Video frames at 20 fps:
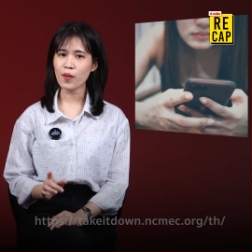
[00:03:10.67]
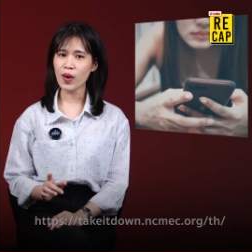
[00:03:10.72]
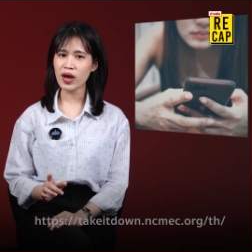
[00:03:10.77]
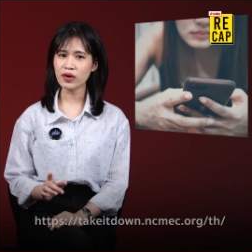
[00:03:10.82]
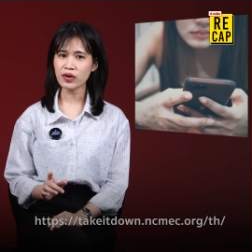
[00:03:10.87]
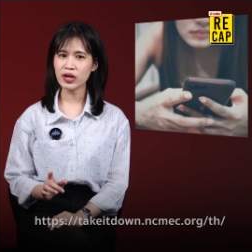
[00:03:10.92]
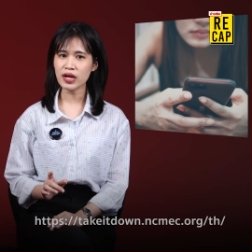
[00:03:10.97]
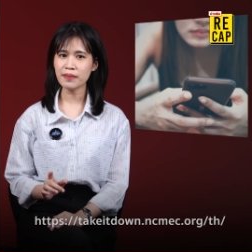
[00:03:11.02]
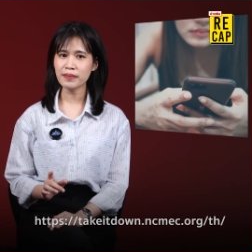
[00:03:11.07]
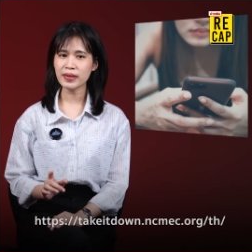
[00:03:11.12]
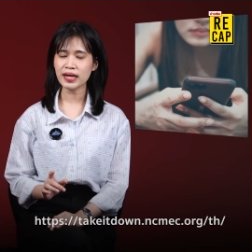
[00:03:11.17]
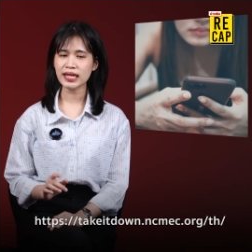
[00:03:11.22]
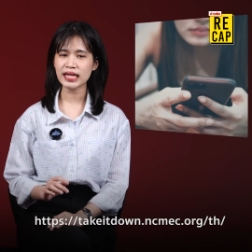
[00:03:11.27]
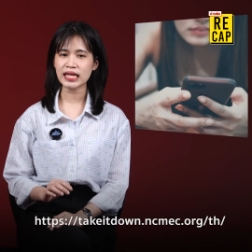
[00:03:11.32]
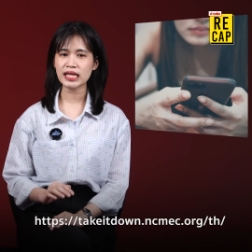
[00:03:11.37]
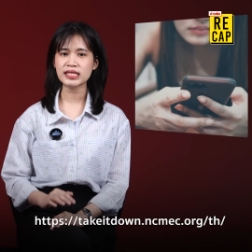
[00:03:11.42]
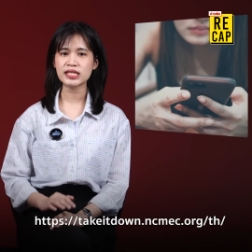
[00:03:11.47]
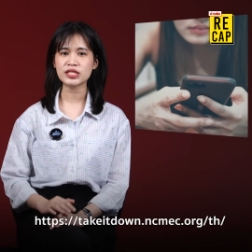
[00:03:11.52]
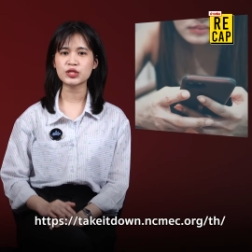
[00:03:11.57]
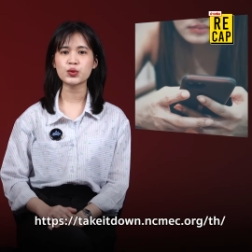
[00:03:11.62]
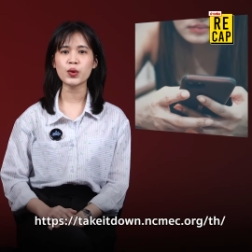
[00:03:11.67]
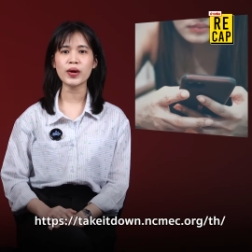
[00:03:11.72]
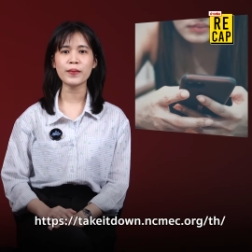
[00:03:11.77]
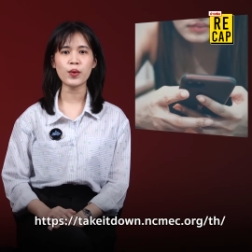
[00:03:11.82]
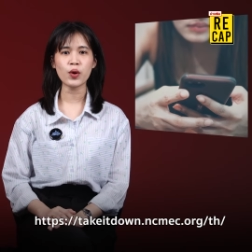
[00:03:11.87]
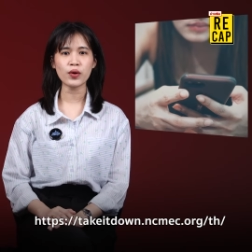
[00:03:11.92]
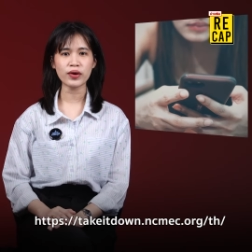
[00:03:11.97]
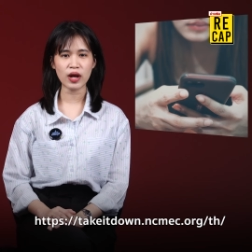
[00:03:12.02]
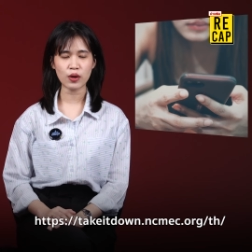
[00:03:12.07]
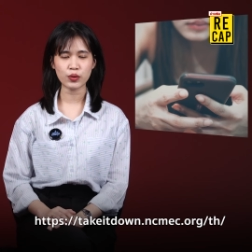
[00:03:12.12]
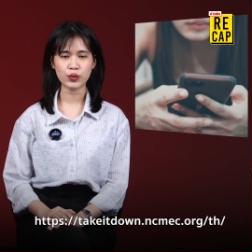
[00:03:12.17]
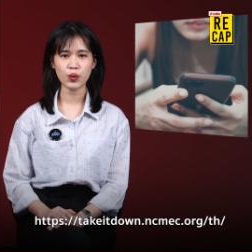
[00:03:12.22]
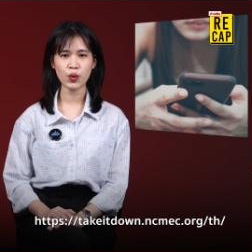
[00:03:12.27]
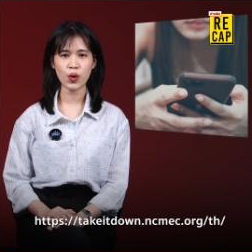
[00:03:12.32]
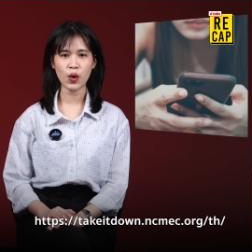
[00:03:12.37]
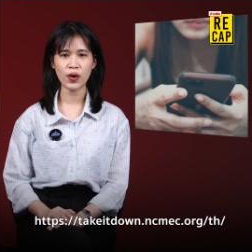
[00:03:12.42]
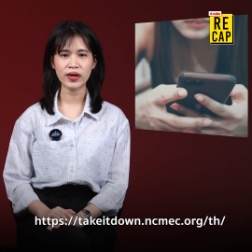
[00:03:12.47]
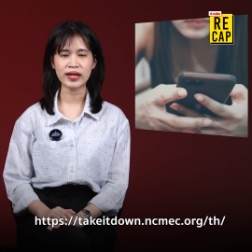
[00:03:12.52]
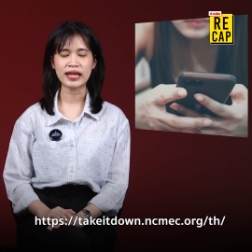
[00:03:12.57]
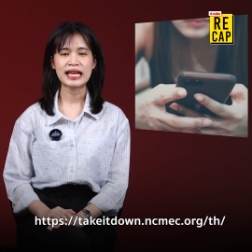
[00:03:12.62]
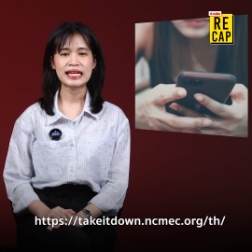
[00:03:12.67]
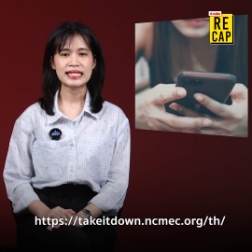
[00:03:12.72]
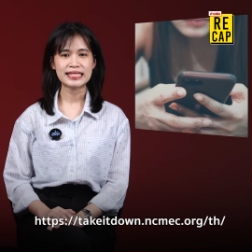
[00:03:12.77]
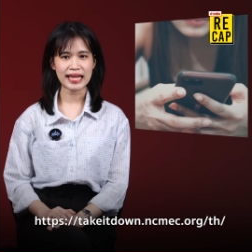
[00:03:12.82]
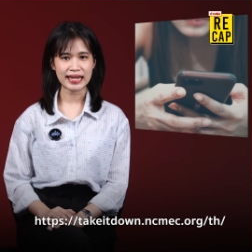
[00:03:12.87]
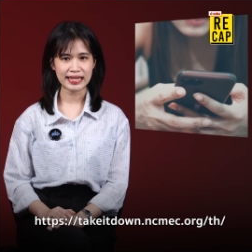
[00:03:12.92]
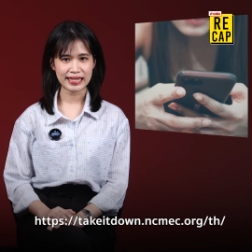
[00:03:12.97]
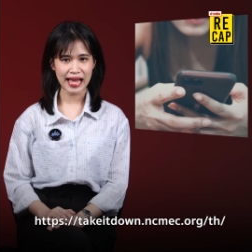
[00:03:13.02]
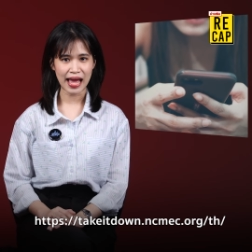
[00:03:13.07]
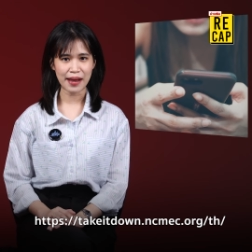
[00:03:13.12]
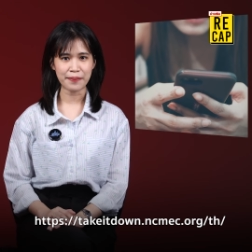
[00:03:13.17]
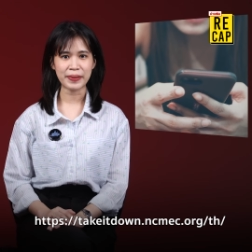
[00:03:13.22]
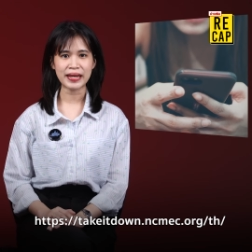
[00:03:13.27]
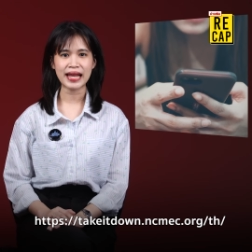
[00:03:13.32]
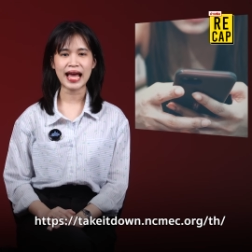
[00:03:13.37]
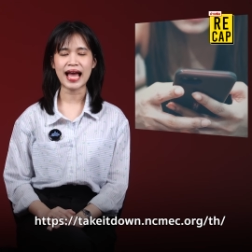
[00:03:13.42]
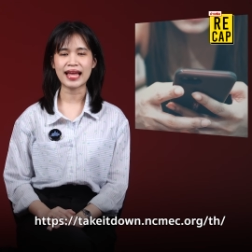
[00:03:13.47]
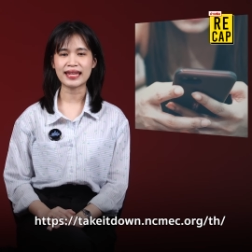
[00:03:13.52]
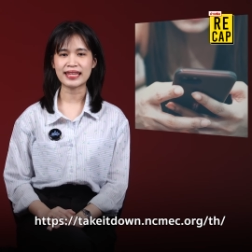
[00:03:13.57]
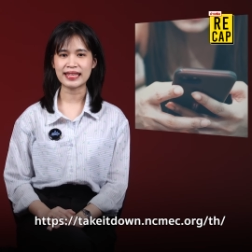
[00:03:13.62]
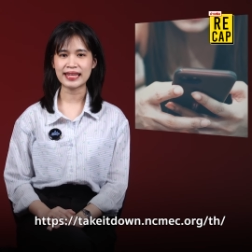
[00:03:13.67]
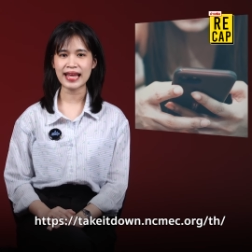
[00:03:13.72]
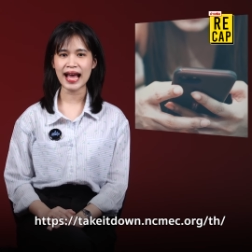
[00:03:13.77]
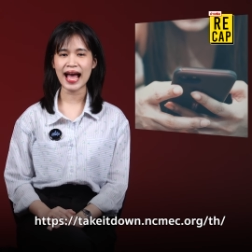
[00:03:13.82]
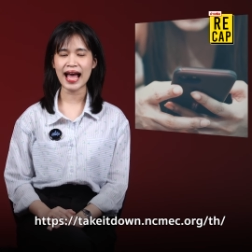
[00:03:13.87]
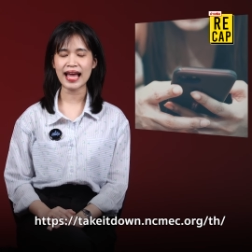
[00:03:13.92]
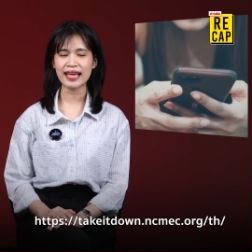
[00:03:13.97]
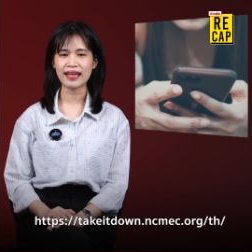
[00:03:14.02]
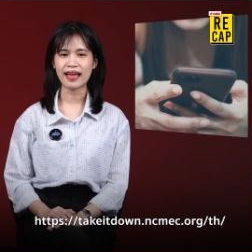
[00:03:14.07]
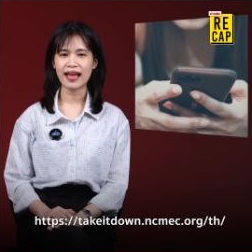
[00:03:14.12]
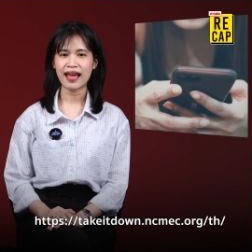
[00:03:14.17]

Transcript: งว่าเครื่องมือนี้จะช่วยพวกเราทุกคนจัดการปัญหานี้ได้